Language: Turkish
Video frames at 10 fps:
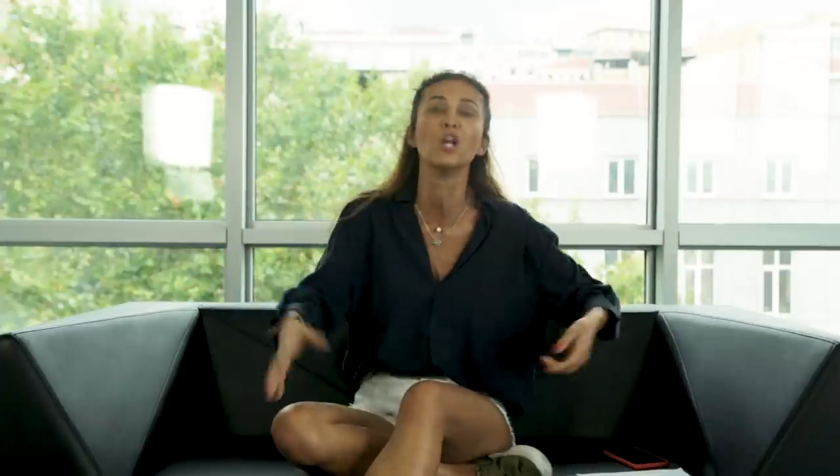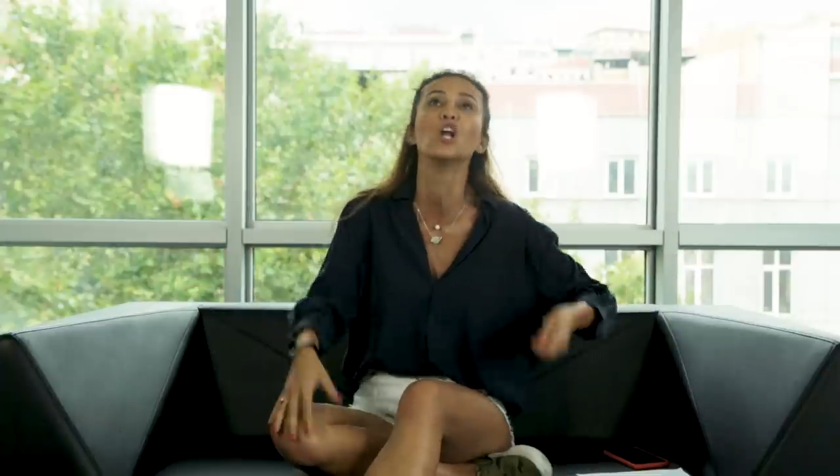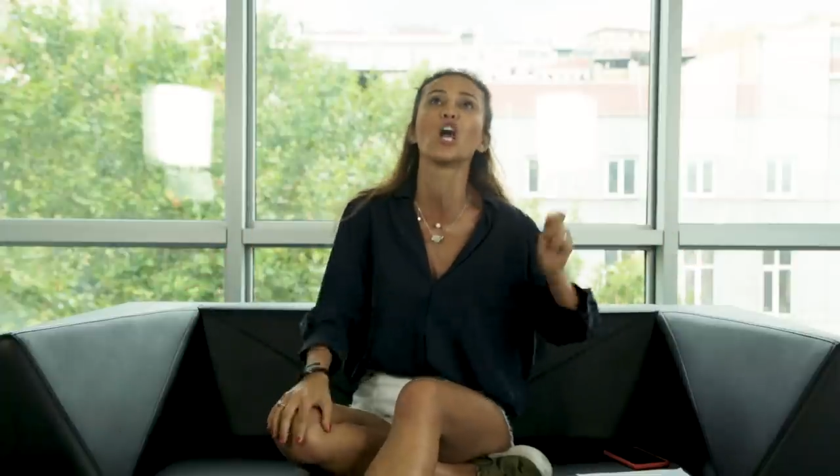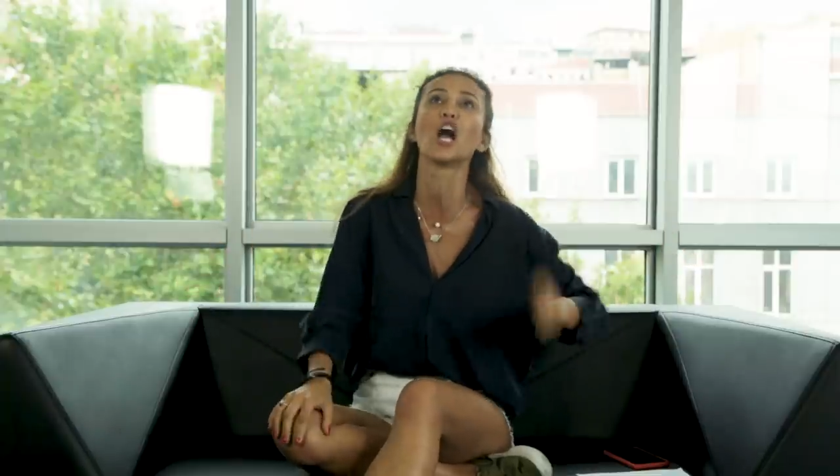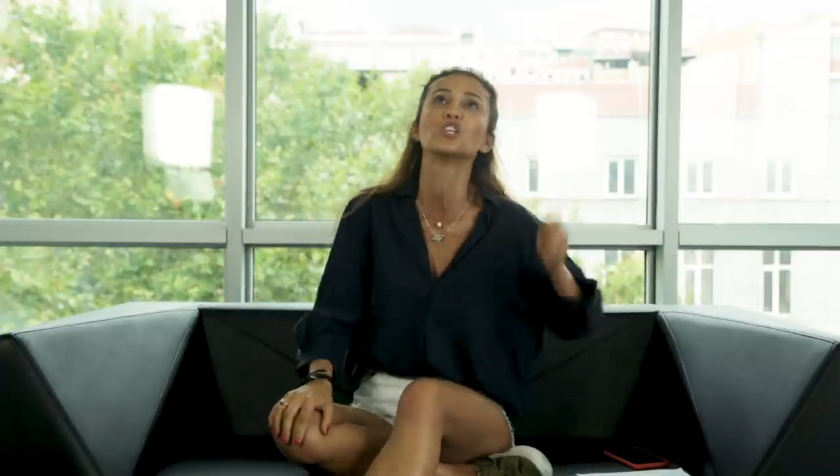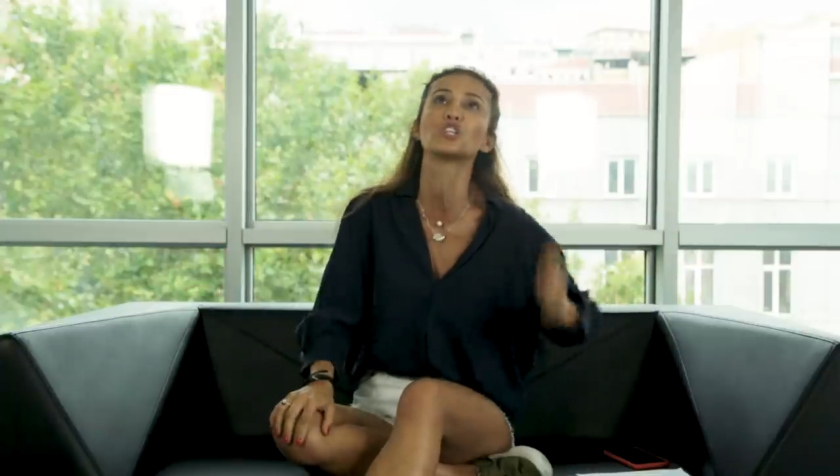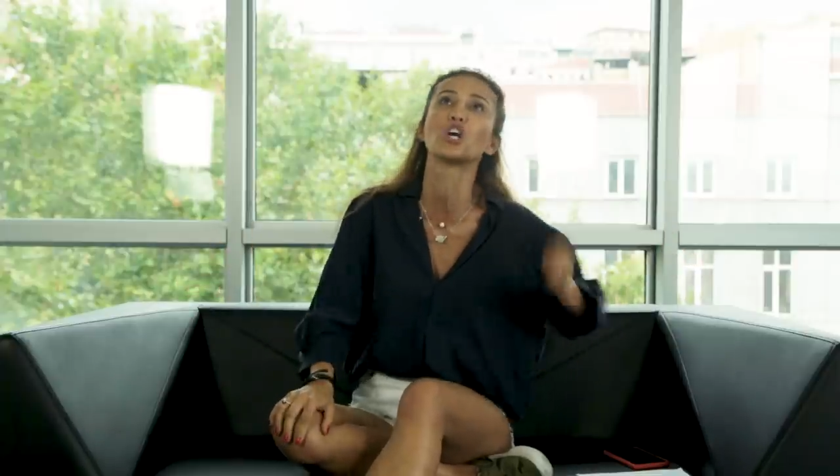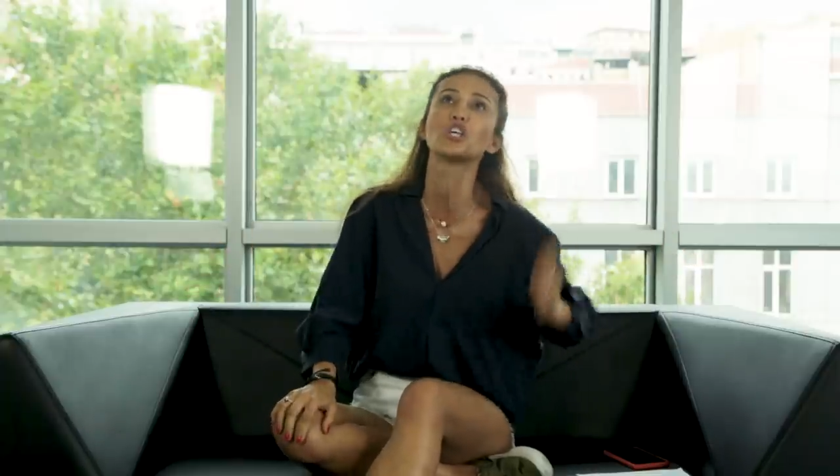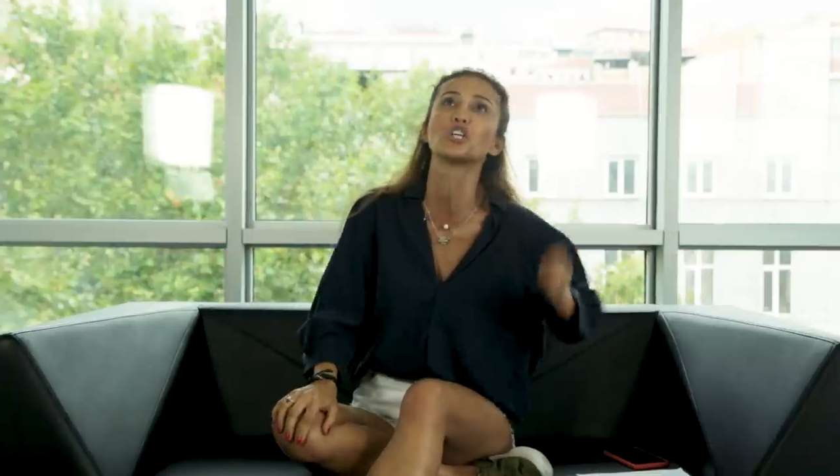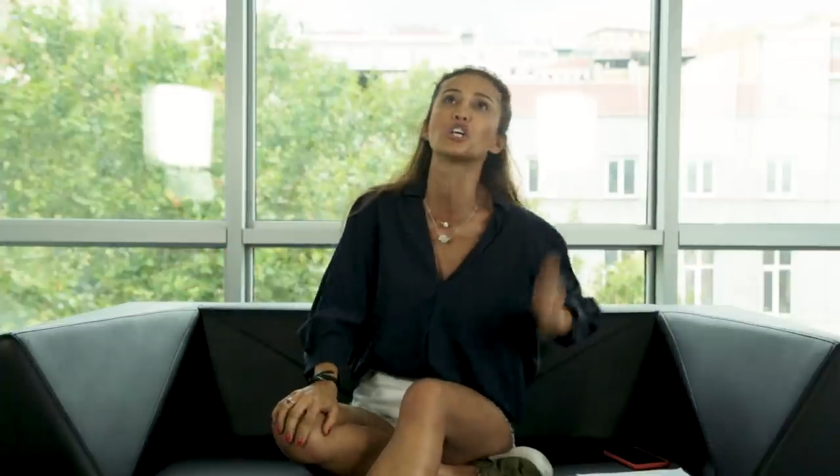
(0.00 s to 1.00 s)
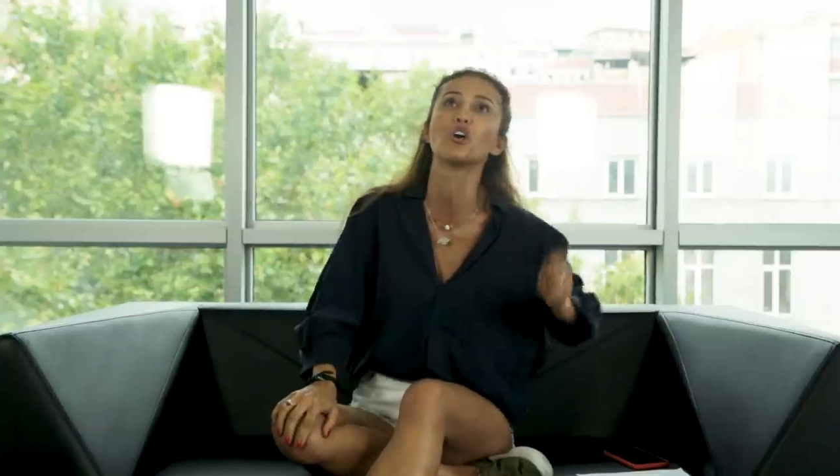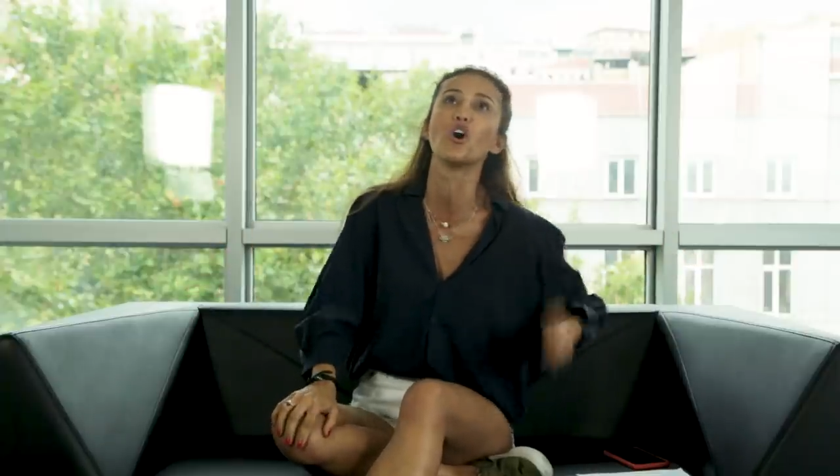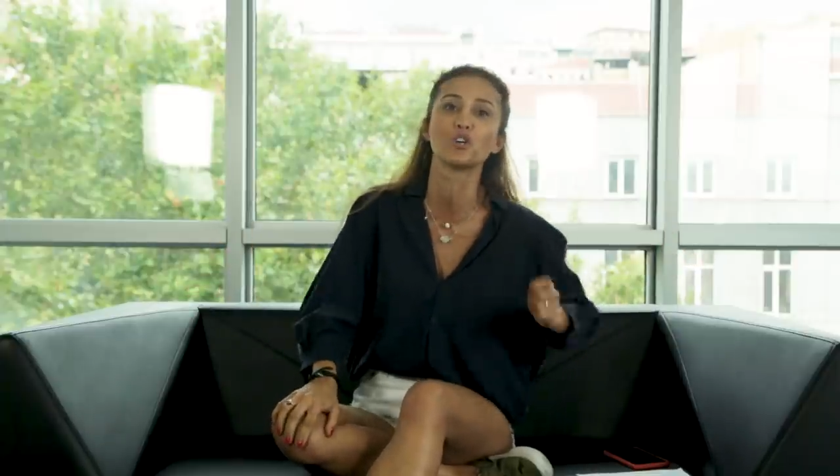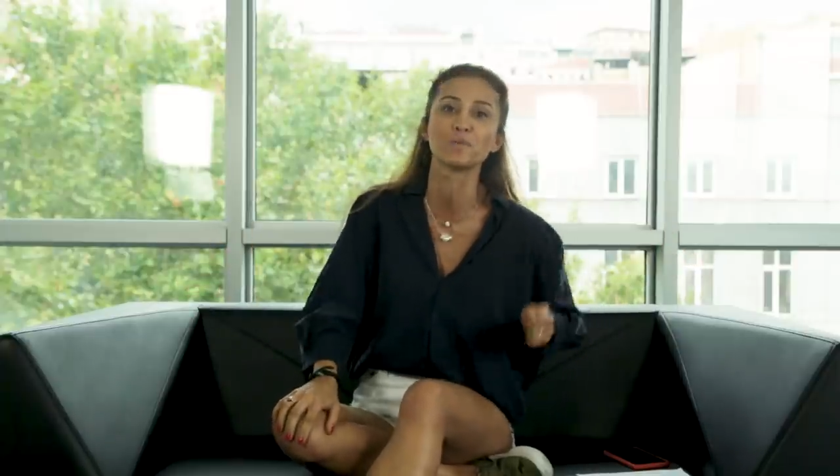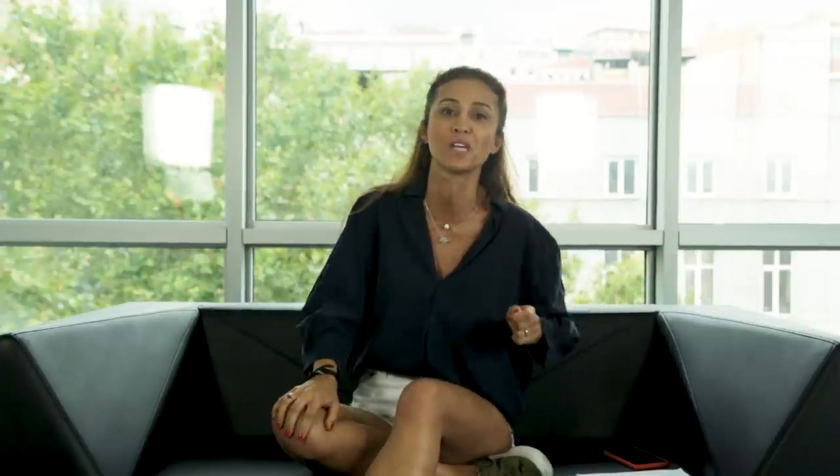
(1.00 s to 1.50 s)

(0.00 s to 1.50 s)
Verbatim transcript: İlker dışarı çık diyorum